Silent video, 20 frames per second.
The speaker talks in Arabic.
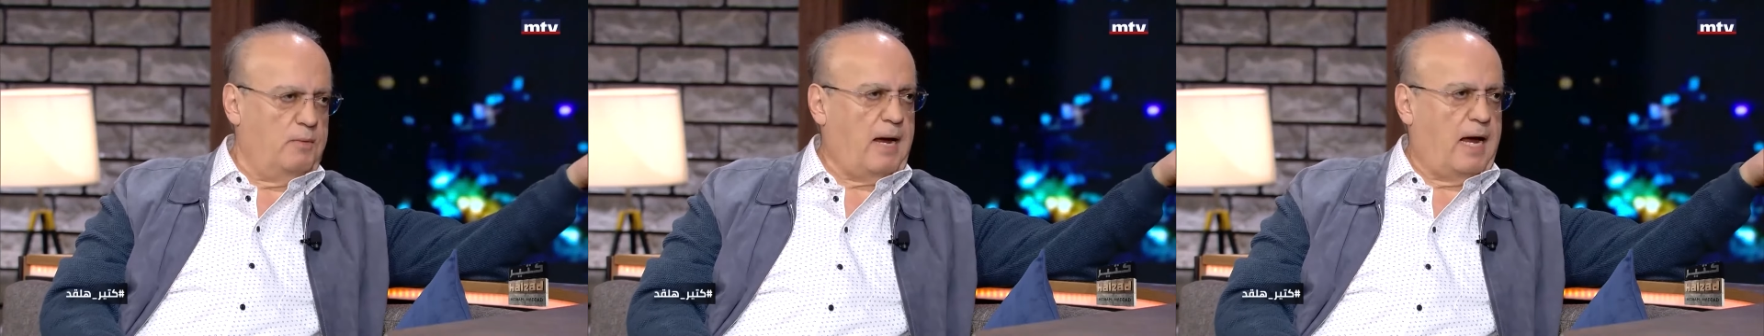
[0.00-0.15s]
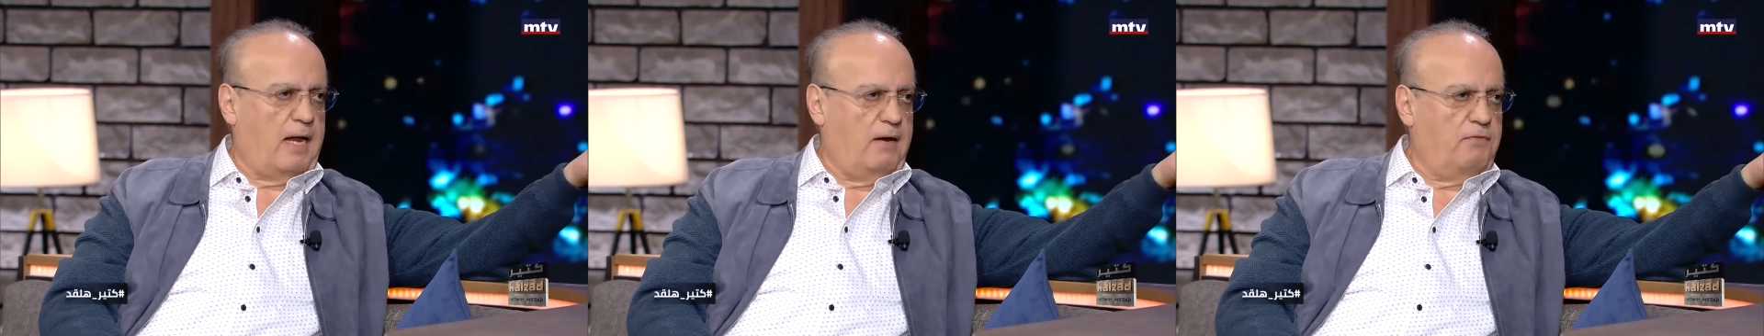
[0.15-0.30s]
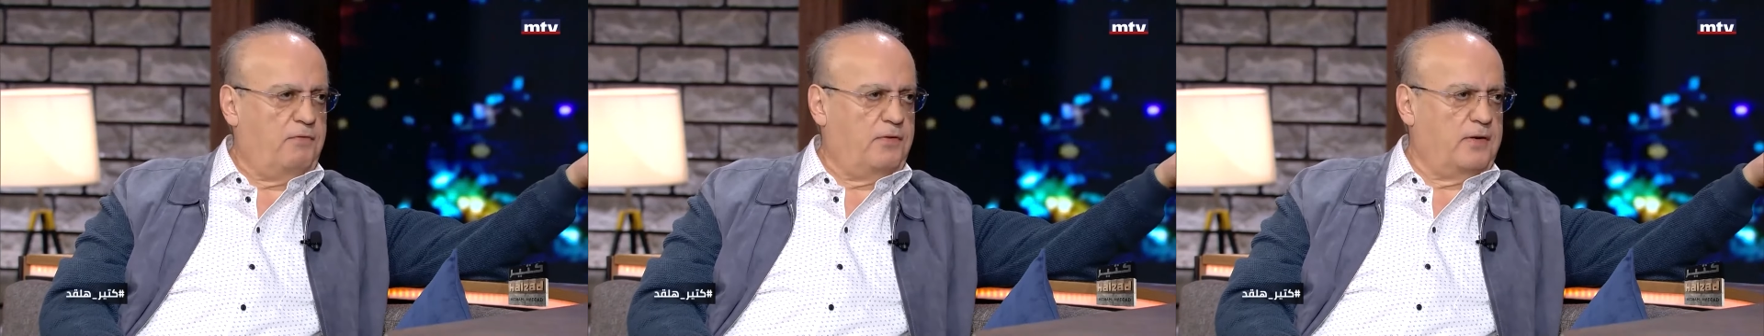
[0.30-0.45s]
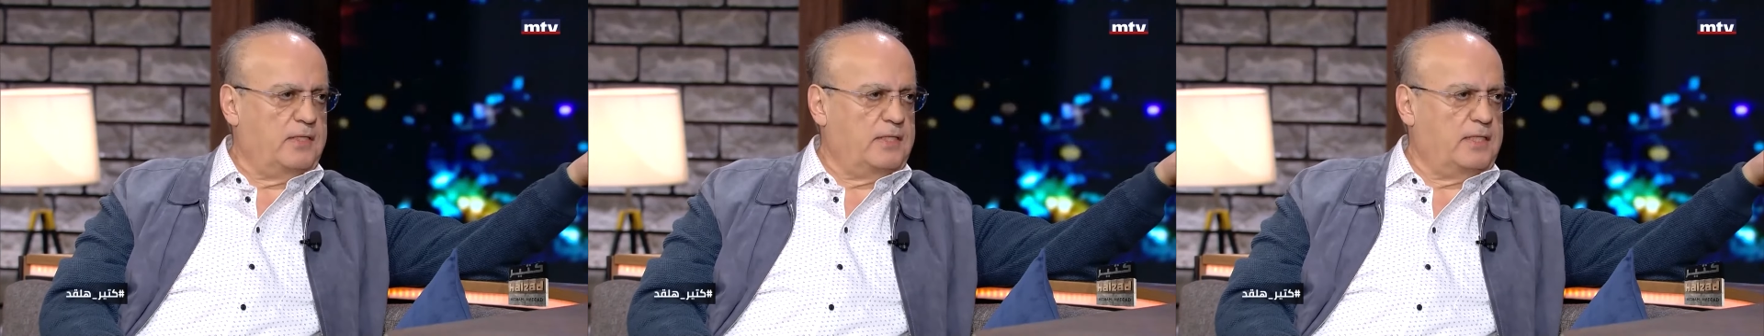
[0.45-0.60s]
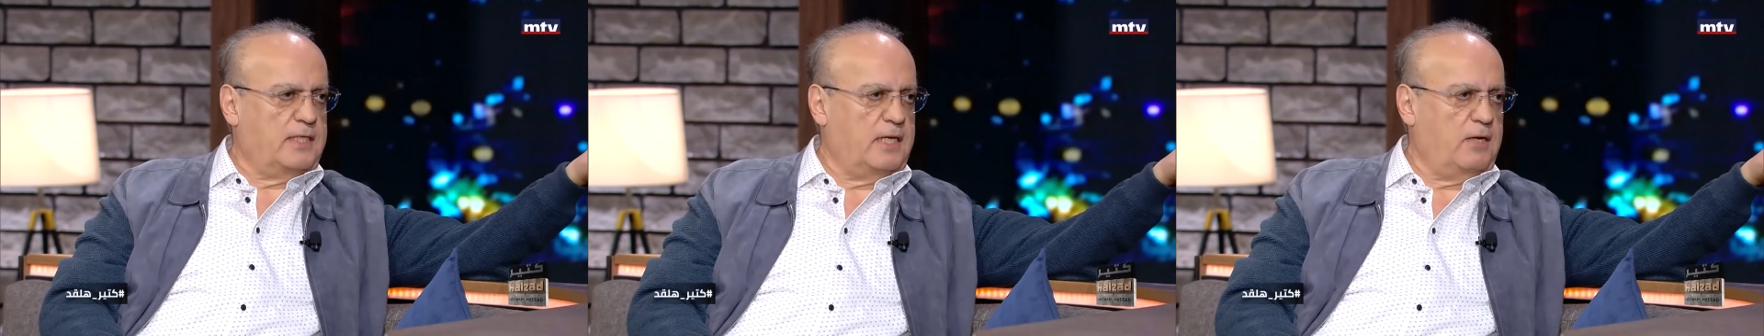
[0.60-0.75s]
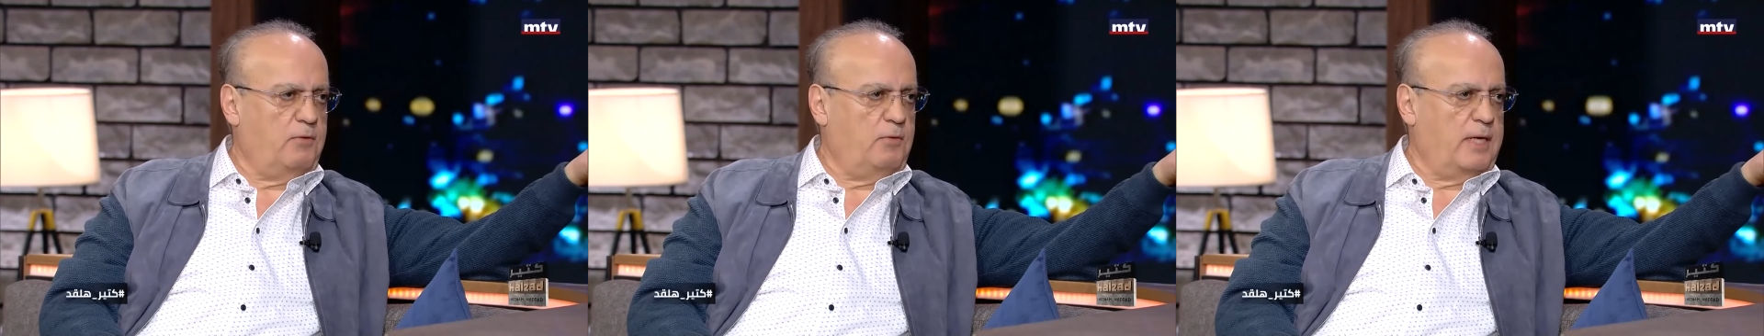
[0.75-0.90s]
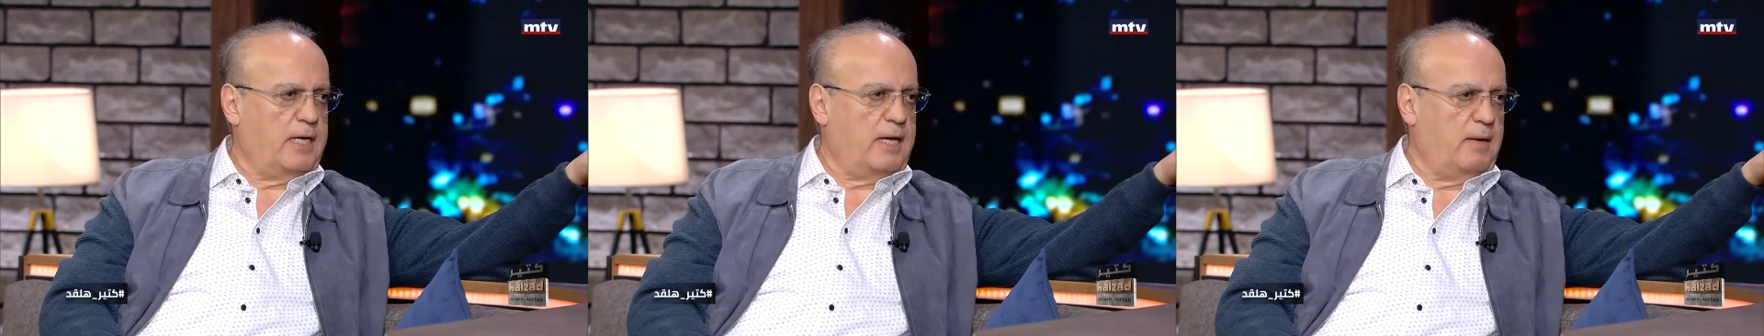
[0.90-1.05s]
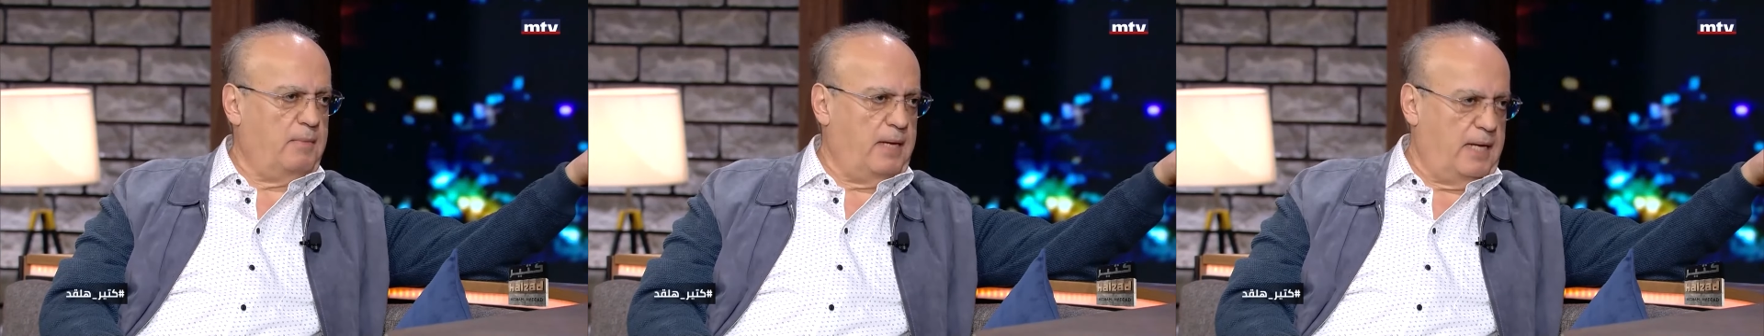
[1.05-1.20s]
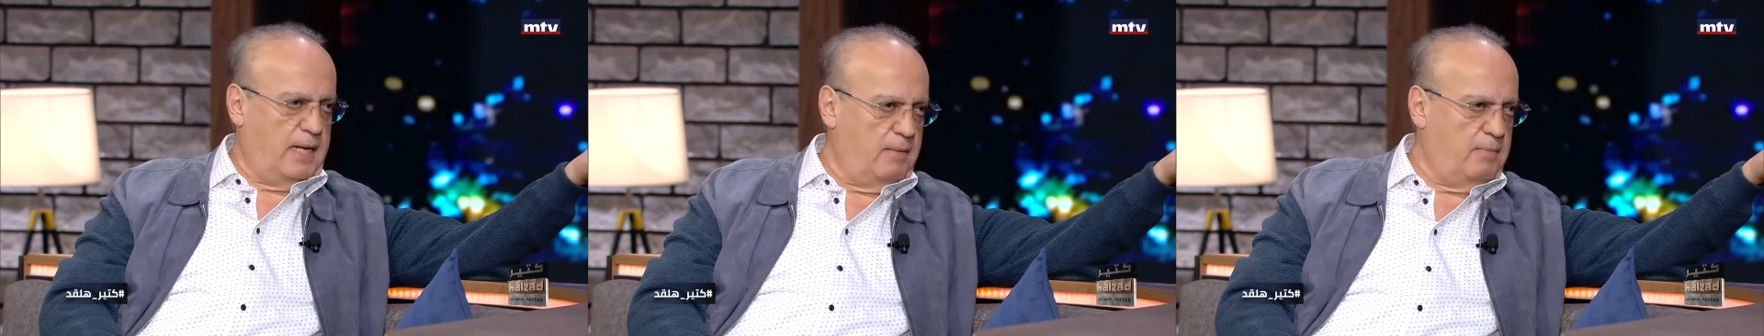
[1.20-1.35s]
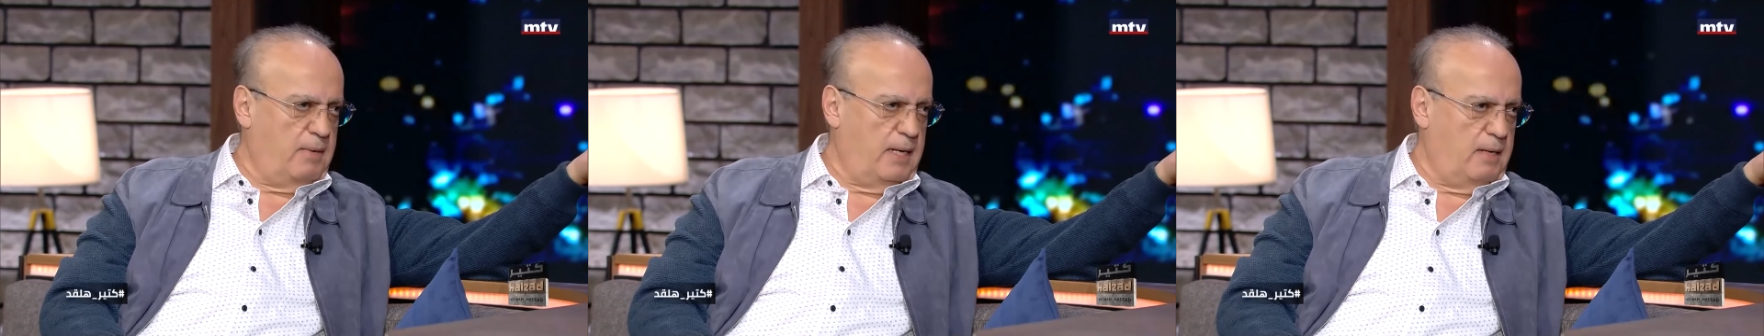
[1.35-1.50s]
مع الفرنساوي
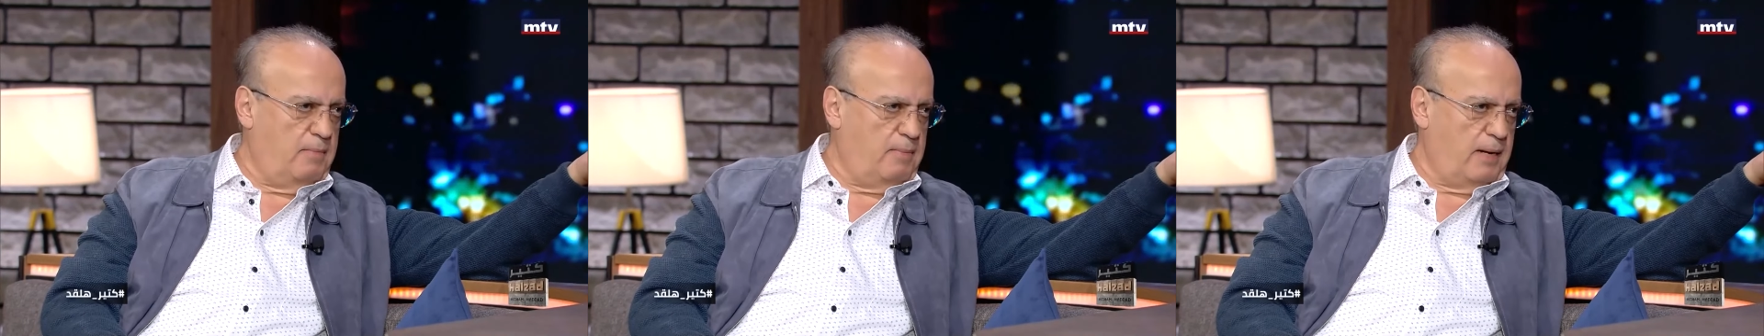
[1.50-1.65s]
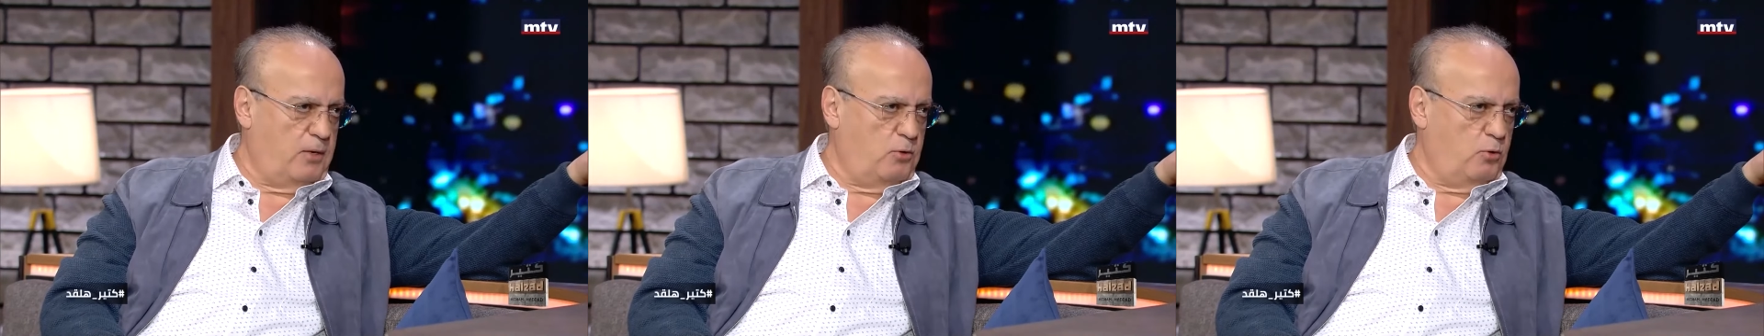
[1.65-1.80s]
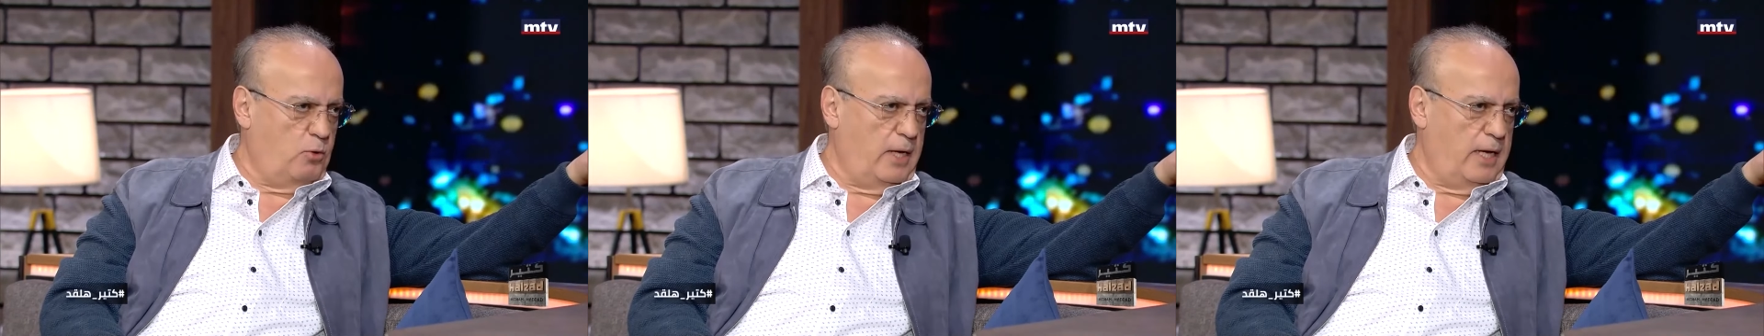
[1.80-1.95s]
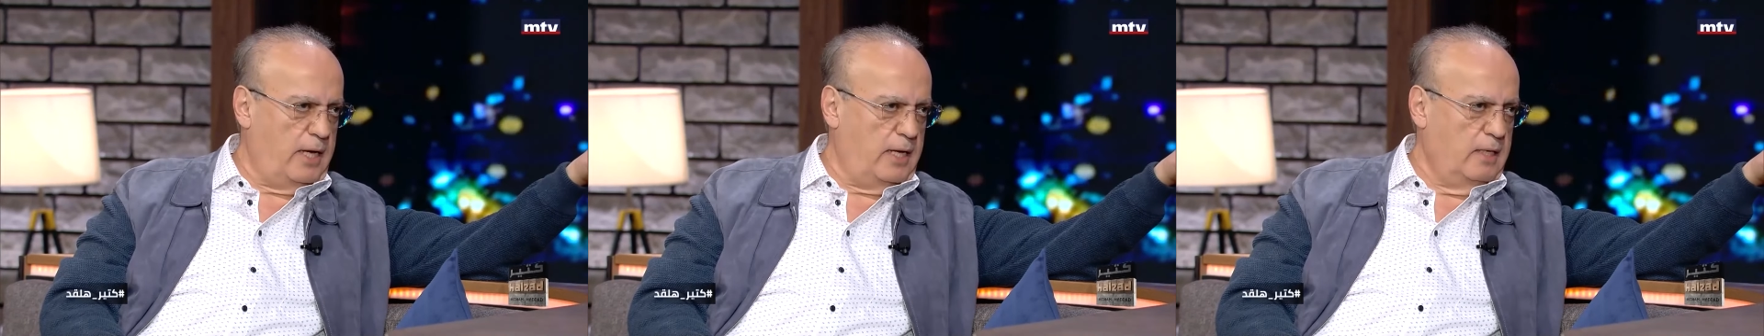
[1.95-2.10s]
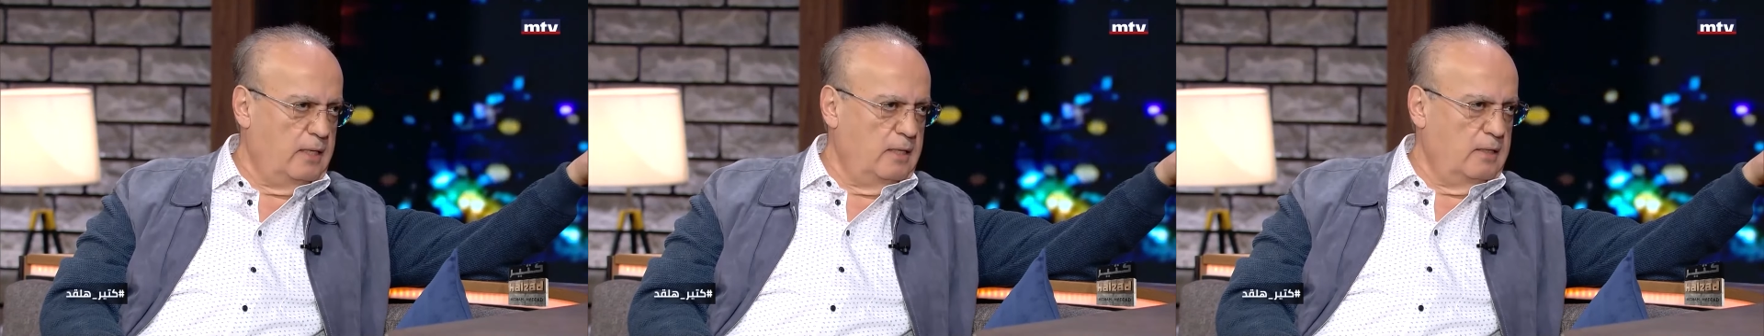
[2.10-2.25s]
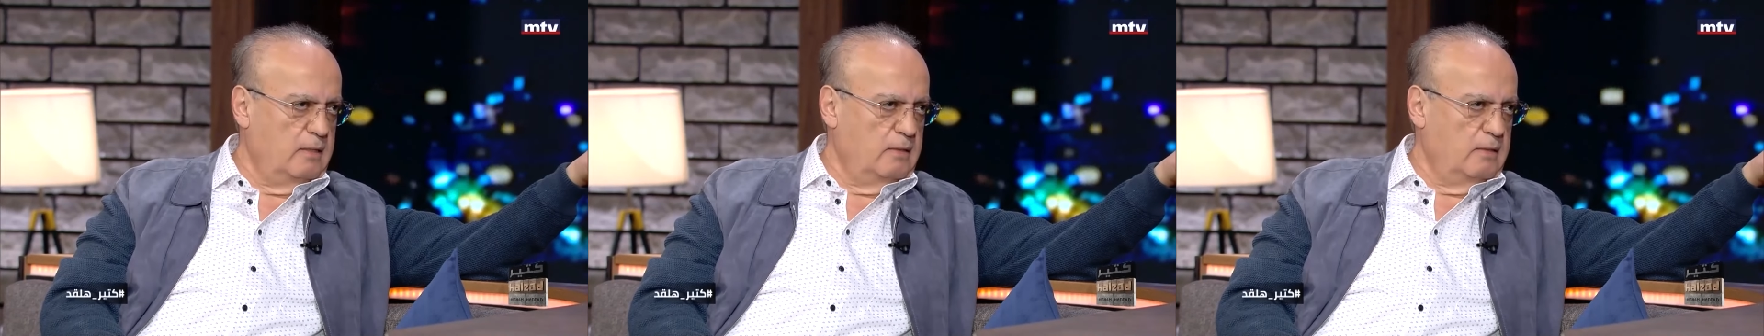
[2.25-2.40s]
كمان باللي بده إياه